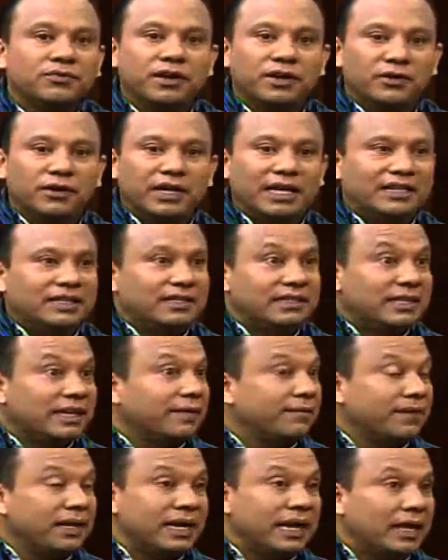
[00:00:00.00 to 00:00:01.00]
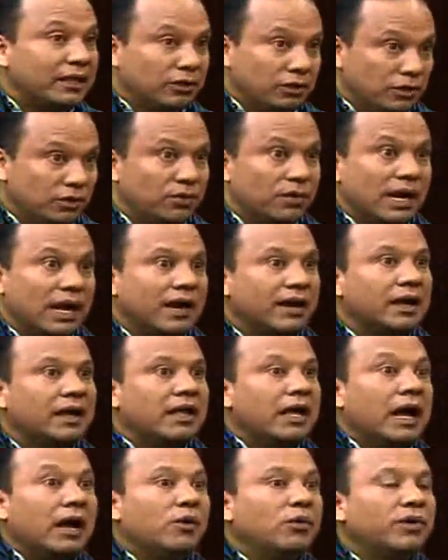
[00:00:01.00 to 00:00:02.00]
fueron a determinado lugar
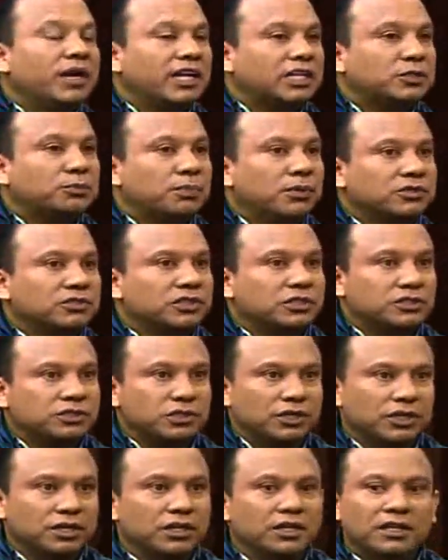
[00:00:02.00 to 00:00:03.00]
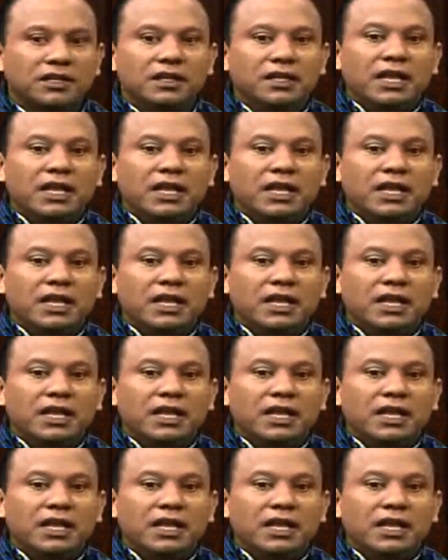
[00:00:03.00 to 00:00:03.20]
a una exposición.